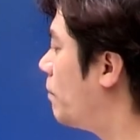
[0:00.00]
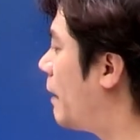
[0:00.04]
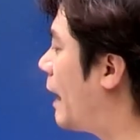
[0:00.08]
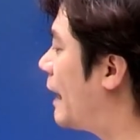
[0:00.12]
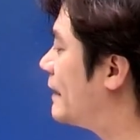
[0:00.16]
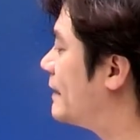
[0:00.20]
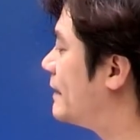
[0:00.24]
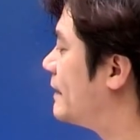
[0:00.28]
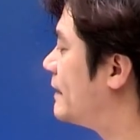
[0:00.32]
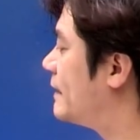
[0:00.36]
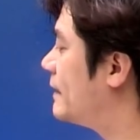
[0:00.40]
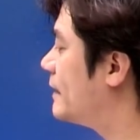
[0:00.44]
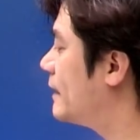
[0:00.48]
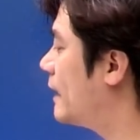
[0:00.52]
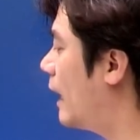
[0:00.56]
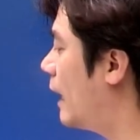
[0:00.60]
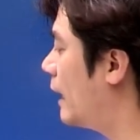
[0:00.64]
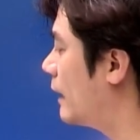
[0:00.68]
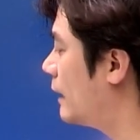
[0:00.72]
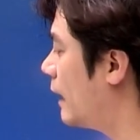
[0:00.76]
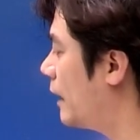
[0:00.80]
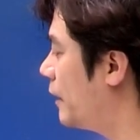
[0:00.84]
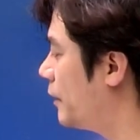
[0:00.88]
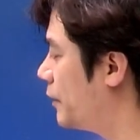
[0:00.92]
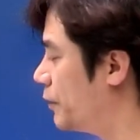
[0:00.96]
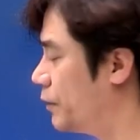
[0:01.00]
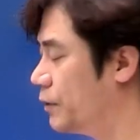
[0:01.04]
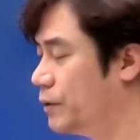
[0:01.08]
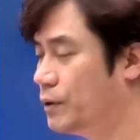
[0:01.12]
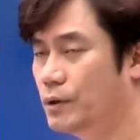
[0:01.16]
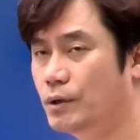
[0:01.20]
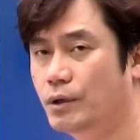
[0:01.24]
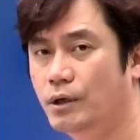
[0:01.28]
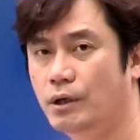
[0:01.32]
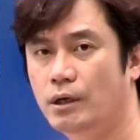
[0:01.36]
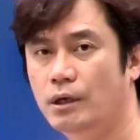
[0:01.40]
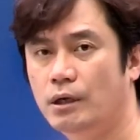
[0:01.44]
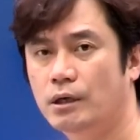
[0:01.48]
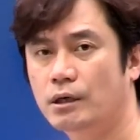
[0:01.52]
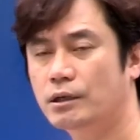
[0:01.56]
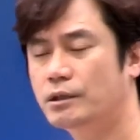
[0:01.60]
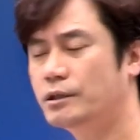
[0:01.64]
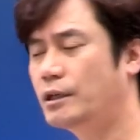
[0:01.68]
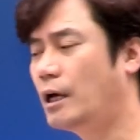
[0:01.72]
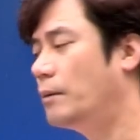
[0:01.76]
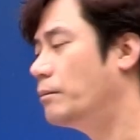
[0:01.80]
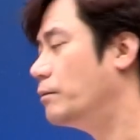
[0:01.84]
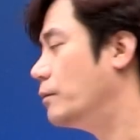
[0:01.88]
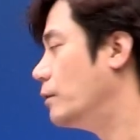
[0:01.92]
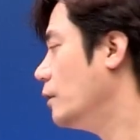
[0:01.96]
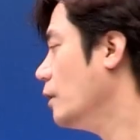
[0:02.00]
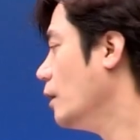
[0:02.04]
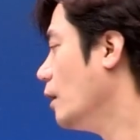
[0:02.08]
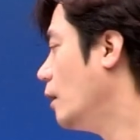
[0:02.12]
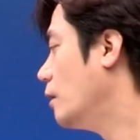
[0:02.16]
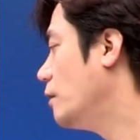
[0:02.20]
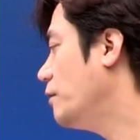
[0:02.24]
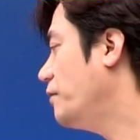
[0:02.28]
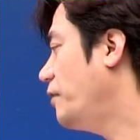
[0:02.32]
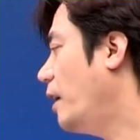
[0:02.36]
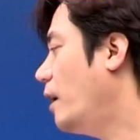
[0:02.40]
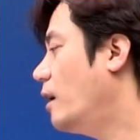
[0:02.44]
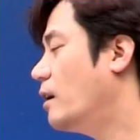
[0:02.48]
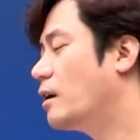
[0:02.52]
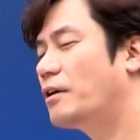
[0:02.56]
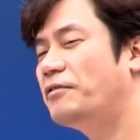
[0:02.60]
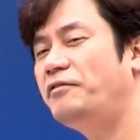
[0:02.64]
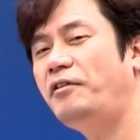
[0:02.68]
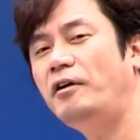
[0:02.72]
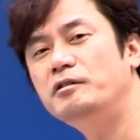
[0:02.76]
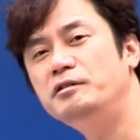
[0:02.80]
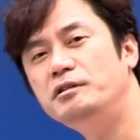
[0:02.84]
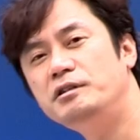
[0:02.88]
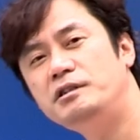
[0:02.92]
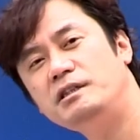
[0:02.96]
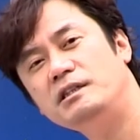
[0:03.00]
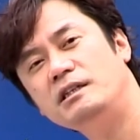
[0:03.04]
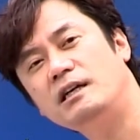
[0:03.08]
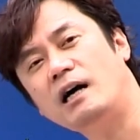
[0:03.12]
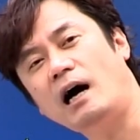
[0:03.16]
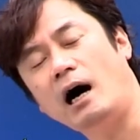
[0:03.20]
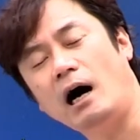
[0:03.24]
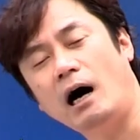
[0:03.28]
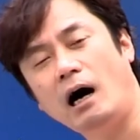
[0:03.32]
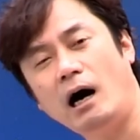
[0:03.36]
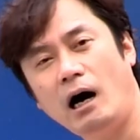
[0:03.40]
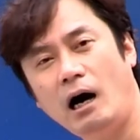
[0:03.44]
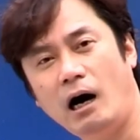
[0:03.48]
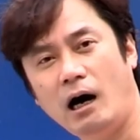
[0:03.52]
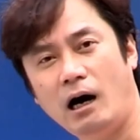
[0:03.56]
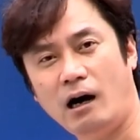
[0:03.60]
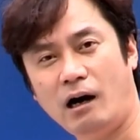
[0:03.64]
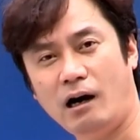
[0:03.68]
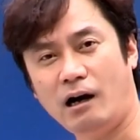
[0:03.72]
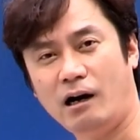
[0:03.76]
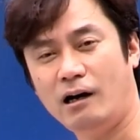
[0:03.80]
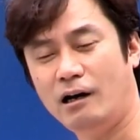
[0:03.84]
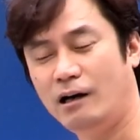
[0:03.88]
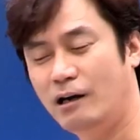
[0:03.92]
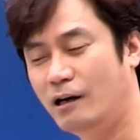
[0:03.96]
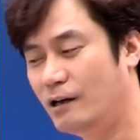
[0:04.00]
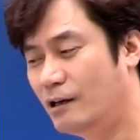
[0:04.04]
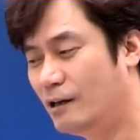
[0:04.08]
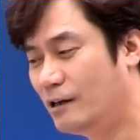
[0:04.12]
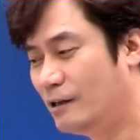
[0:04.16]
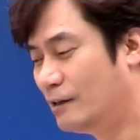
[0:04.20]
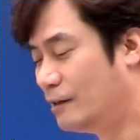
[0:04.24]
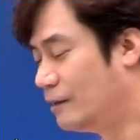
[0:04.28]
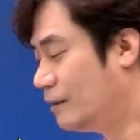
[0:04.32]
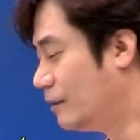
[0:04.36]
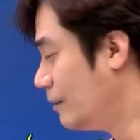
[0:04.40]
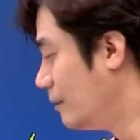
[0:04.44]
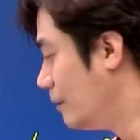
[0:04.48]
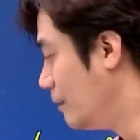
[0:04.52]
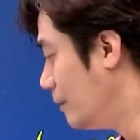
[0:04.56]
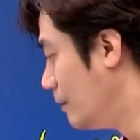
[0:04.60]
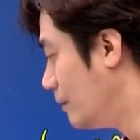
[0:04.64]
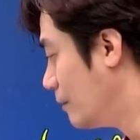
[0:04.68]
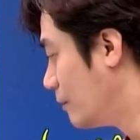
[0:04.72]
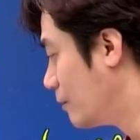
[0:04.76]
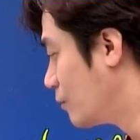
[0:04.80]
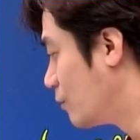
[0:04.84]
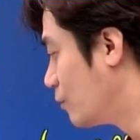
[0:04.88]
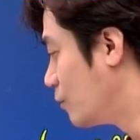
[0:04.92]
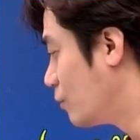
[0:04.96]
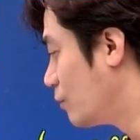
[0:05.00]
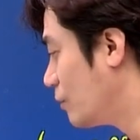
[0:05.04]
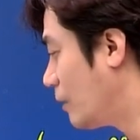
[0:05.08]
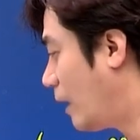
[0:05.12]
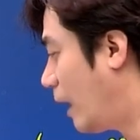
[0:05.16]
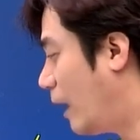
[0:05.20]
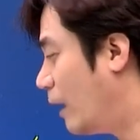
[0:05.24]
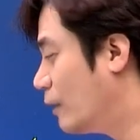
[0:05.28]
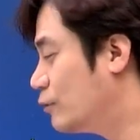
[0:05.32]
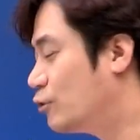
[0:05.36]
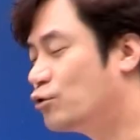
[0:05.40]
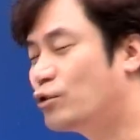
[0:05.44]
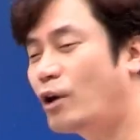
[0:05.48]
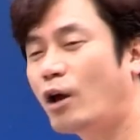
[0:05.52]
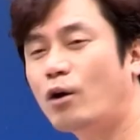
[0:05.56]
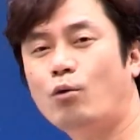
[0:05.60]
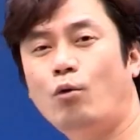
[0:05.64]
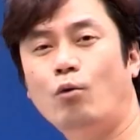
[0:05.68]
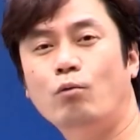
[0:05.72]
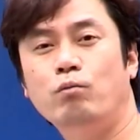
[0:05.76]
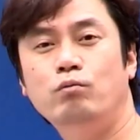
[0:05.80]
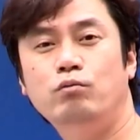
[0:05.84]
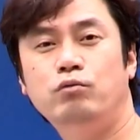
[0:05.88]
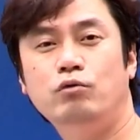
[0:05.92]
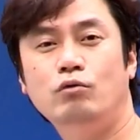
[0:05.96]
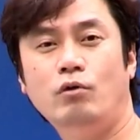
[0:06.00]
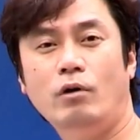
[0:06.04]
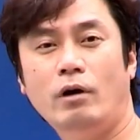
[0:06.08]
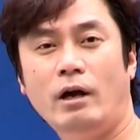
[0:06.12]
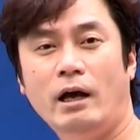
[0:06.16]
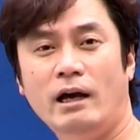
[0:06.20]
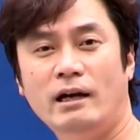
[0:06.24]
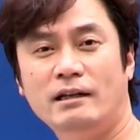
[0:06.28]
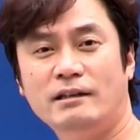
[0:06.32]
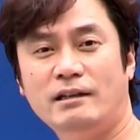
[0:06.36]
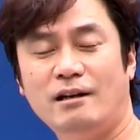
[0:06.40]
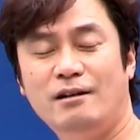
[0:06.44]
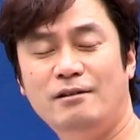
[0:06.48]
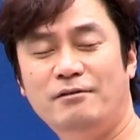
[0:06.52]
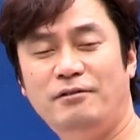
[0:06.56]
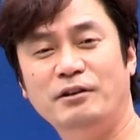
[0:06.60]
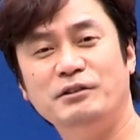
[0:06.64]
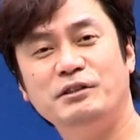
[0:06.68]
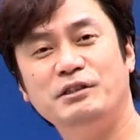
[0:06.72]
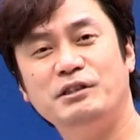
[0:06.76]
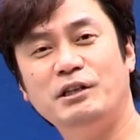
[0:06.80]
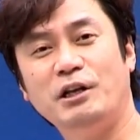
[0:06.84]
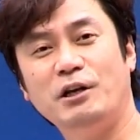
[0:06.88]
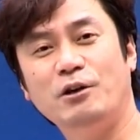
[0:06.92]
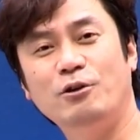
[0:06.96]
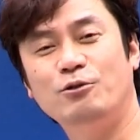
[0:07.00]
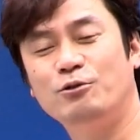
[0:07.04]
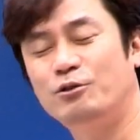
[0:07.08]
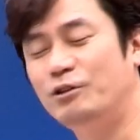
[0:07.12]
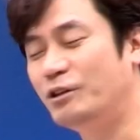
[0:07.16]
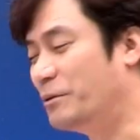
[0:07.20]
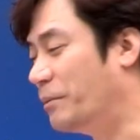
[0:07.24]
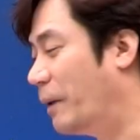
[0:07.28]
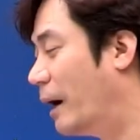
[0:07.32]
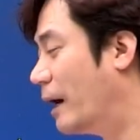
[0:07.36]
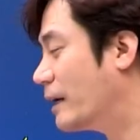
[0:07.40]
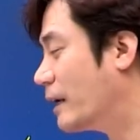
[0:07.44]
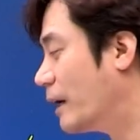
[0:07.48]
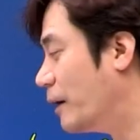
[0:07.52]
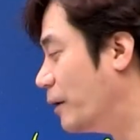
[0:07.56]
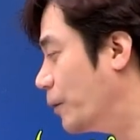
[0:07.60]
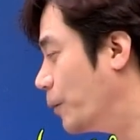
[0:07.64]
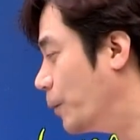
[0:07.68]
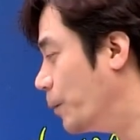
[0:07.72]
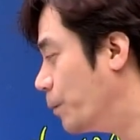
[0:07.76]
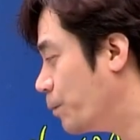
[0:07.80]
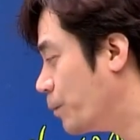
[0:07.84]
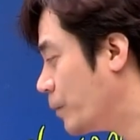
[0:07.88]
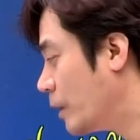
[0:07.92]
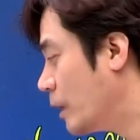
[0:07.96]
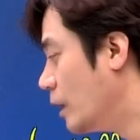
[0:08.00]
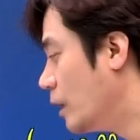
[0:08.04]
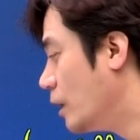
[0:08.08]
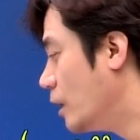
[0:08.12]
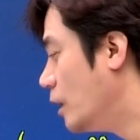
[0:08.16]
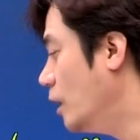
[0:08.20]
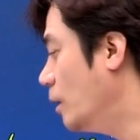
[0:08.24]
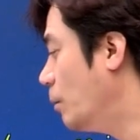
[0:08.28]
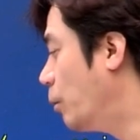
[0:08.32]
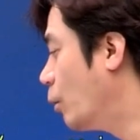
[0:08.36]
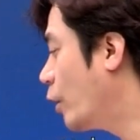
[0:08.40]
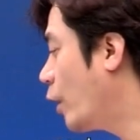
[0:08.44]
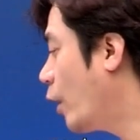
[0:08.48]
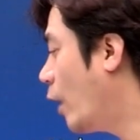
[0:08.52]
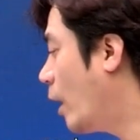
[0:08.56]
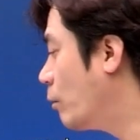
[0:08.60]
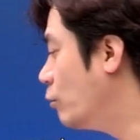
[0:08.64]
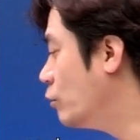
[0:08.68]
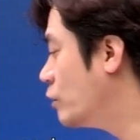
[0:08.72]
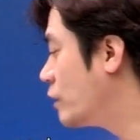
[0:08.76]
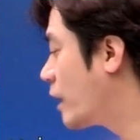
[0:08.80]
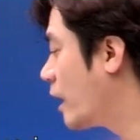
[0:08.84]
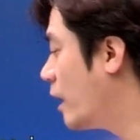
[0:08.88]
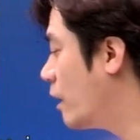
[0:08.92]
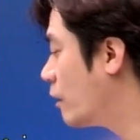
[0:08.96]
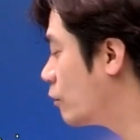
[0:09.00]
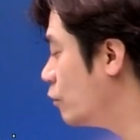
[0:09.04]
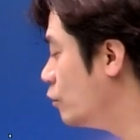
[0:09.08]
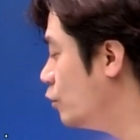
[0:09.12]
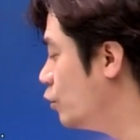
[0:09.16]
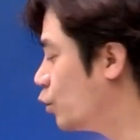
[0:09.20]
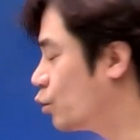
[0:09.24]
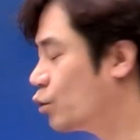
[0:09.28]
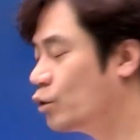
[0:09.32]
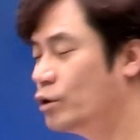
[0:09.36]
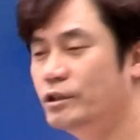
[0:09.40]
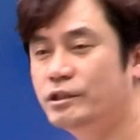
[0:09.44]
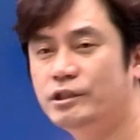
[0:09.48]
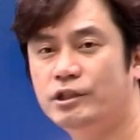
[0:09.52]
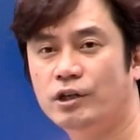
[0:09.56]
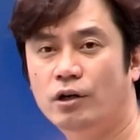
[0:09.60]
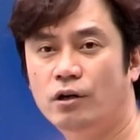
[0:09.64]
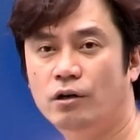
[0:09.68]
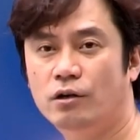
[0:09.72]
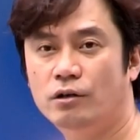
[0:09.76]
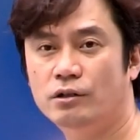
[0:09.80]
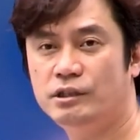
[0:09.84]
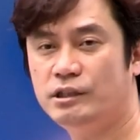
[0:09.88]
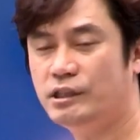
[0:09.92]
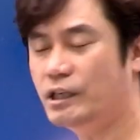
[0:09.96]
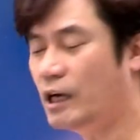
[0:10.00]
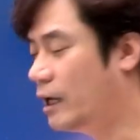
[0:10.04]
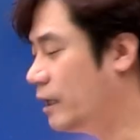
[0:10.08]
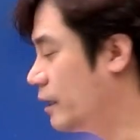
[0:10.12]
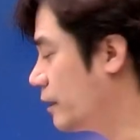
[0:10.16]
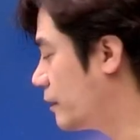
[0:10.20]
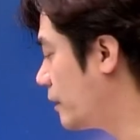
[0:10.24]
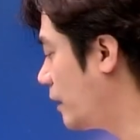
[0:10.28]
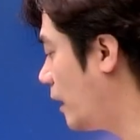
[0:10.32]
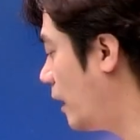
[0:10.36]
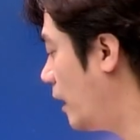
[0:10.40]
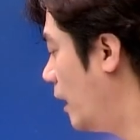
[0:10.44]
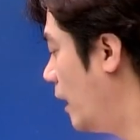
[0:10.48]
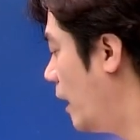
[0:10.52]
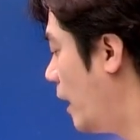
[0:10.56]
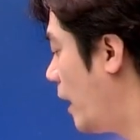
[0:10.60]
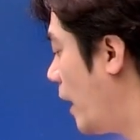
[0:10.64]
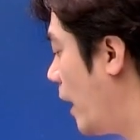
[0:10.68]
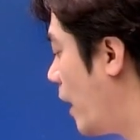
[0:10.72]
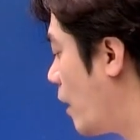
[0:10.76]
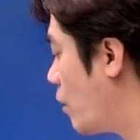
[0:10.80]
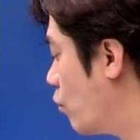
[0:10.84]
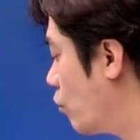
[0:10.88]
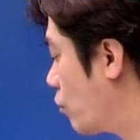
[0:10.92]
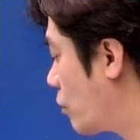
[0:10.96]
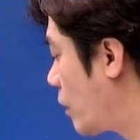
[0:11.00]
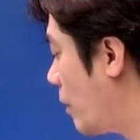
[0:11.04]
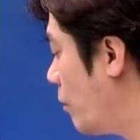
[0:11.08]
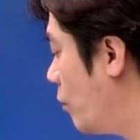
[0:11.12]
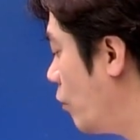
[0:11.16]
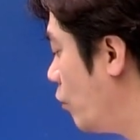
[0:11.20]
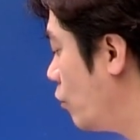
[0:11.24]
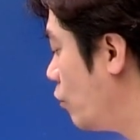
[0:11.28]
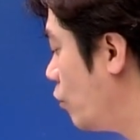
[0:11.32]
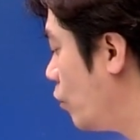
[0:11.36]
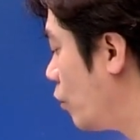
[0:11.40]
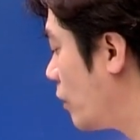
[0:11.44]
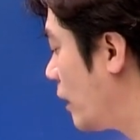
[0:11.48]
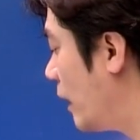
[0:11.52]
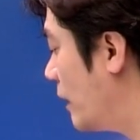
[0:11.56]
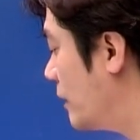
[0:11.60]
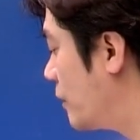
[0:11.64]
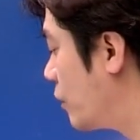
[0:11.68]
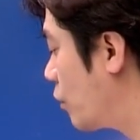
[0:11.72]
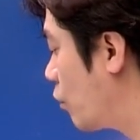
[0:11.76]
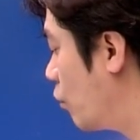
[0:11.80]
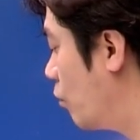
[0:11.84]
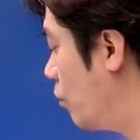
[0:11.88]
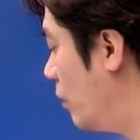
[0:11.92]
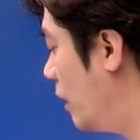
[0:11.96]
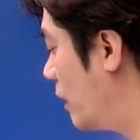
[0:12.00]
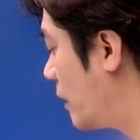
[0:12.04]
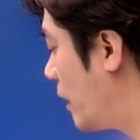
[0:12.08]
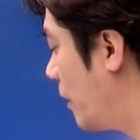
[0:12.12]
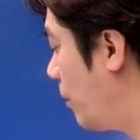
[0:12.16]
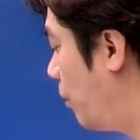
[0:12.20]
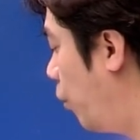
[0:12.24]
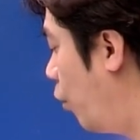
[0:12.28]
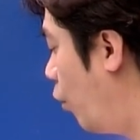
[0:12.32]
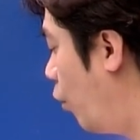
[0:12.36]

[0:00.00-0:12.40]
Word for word: 맞지가 않아요. 그 다음 이상하게 선지가 나중에 공부해야 될 선지 내용들이 많아요. 일본의 항우지 개항권 요구를 저지하였다. 애국계몽운동단체 공부할 때